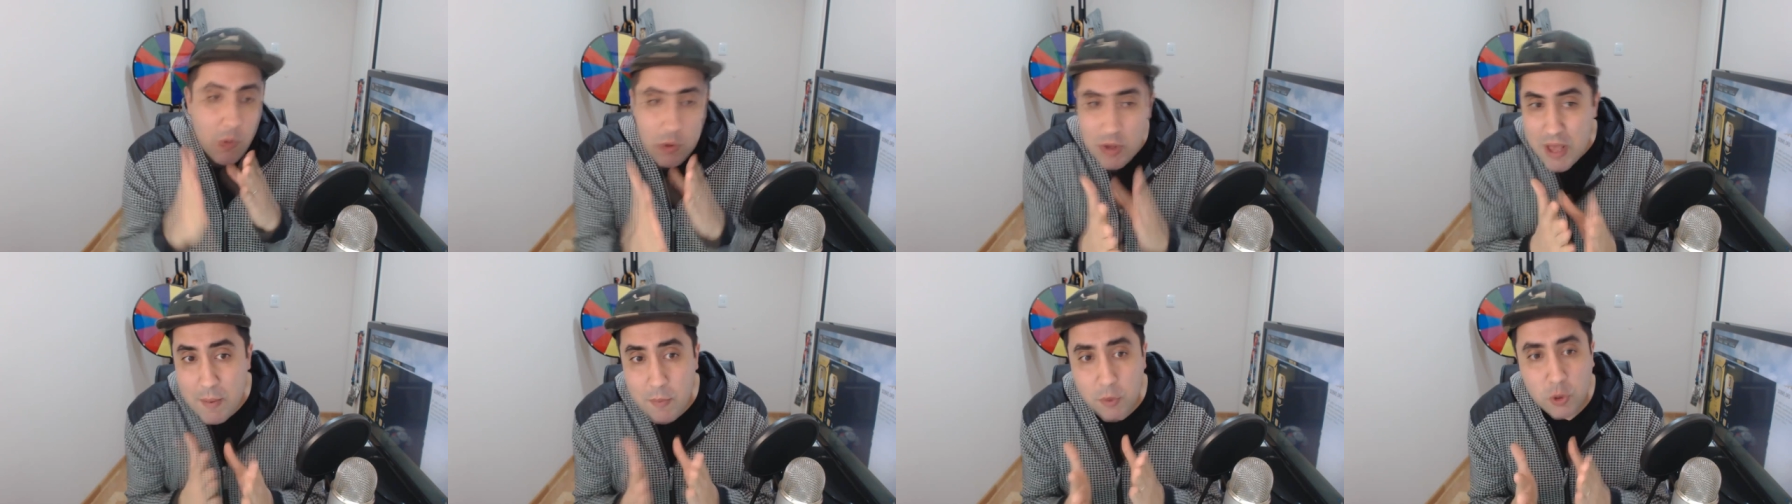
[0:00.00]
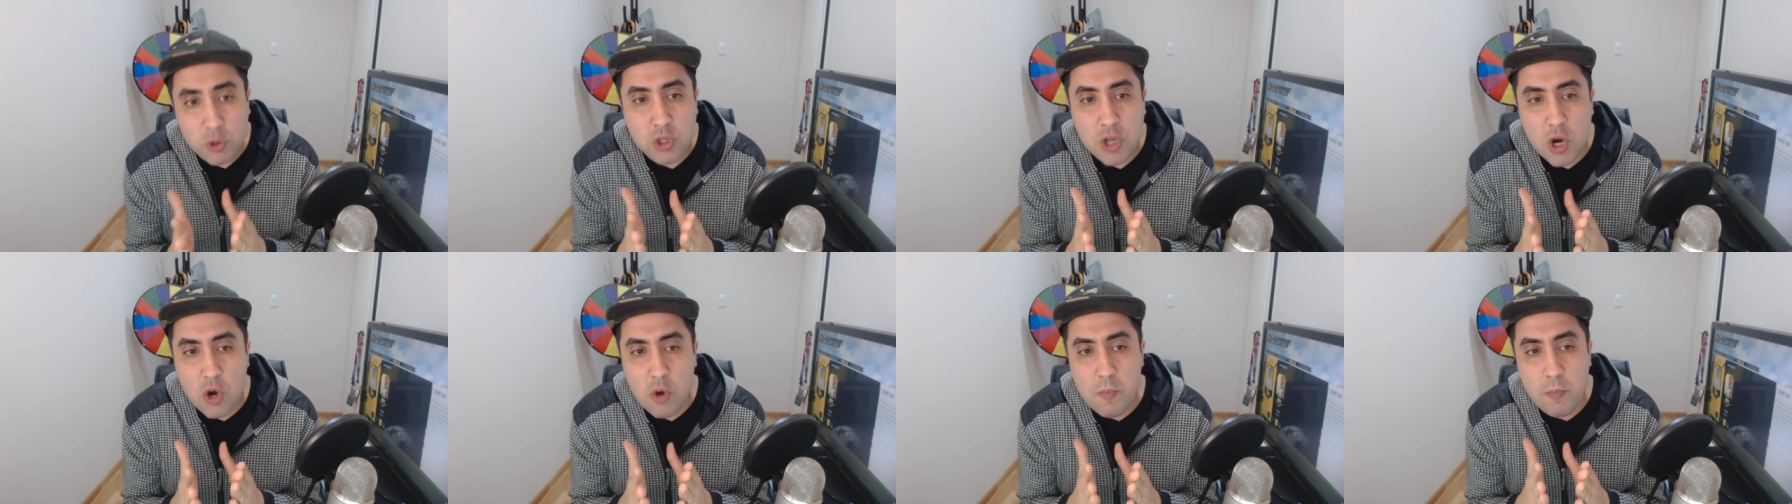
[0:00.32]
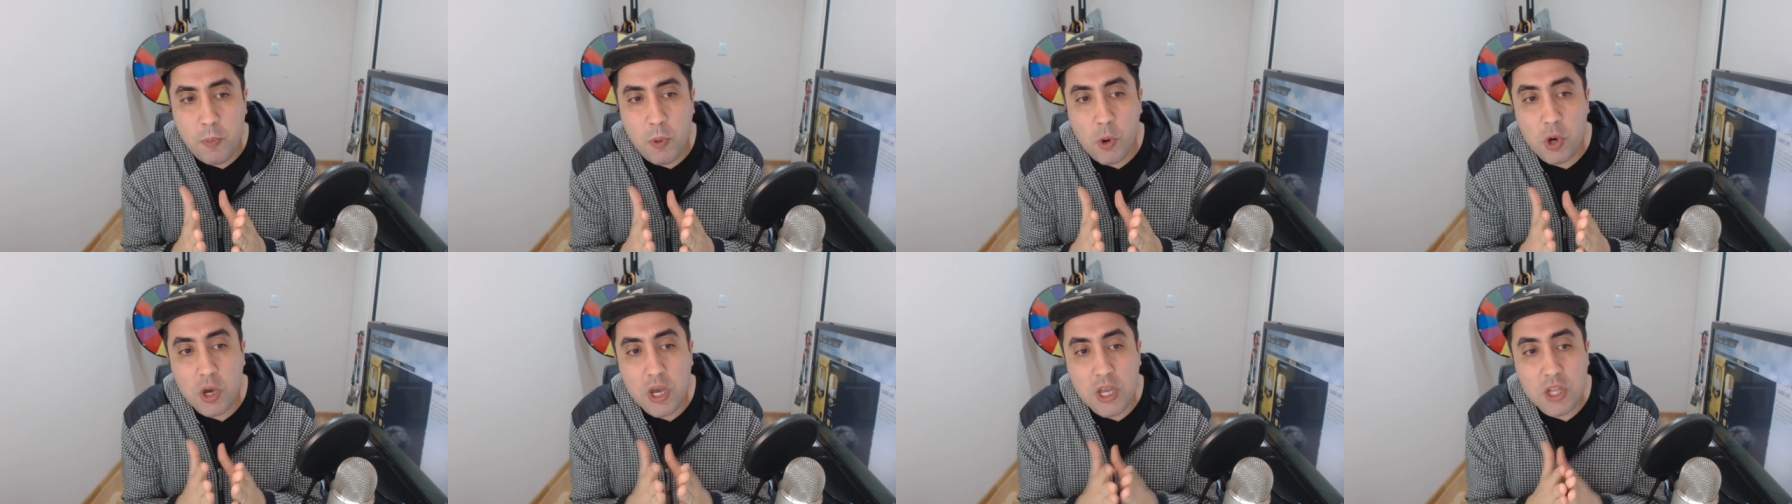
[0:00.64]
Te voy a mostrar
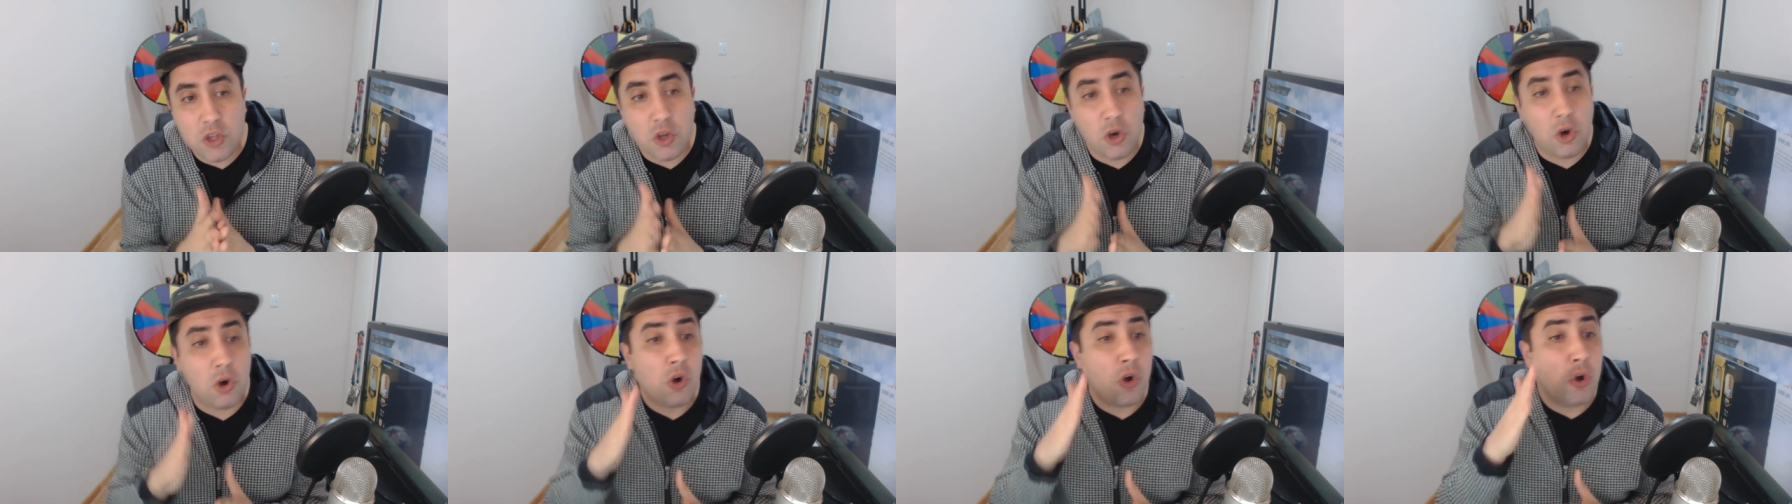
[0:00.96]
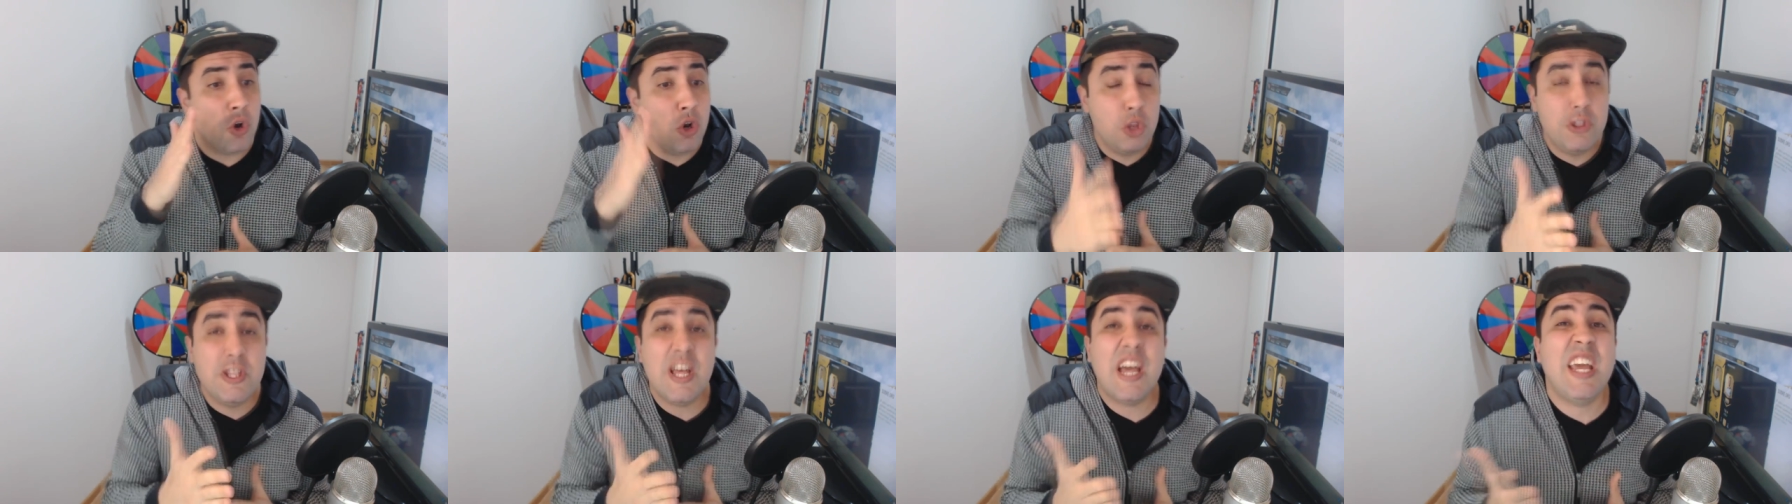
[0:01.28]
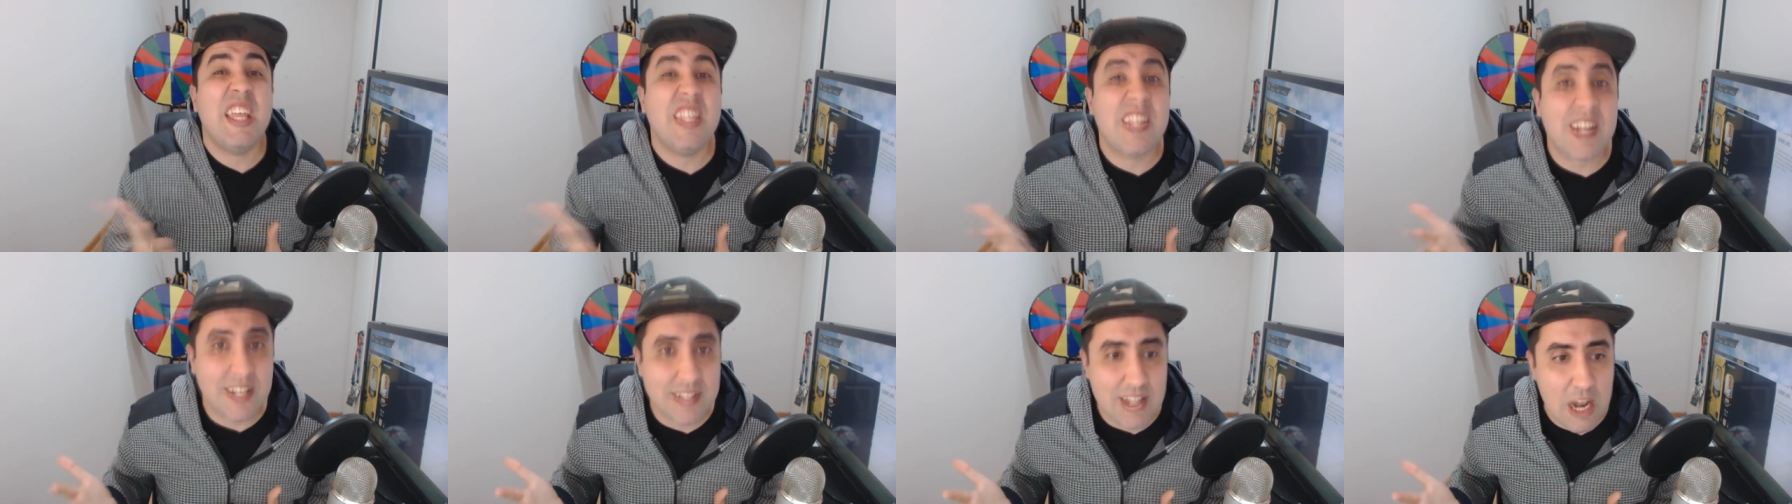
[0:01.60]
un poquito de
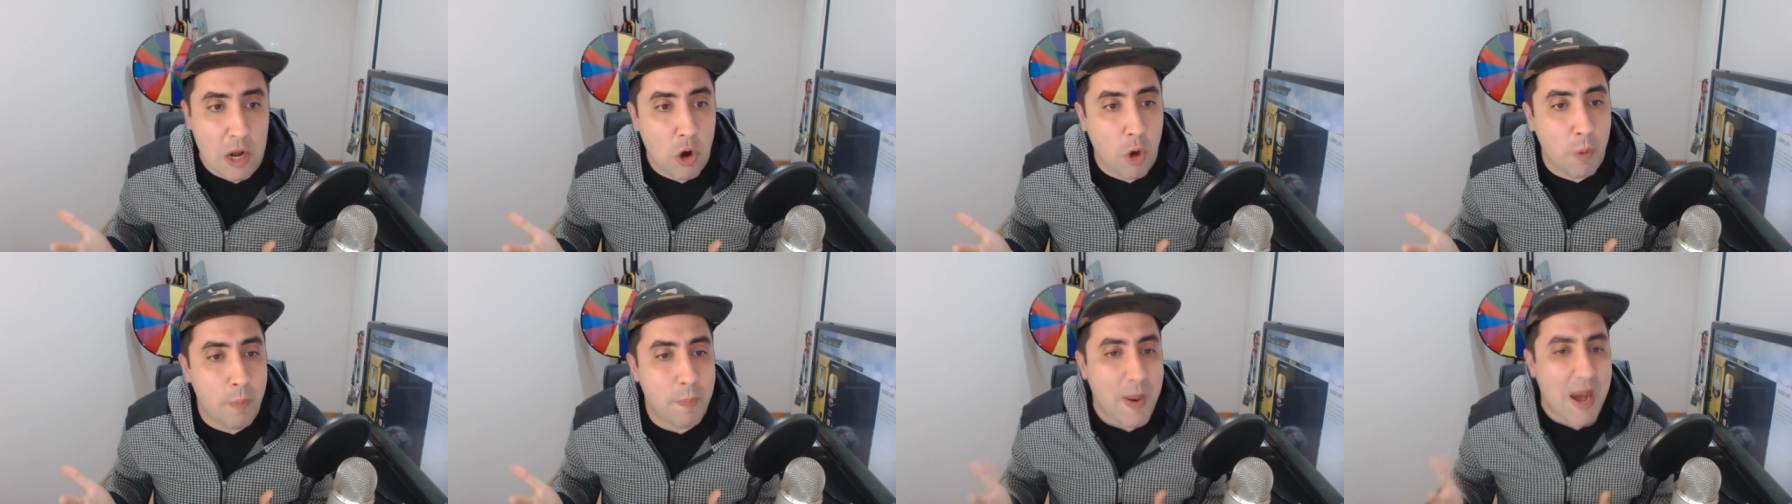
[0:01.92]
qué tratan los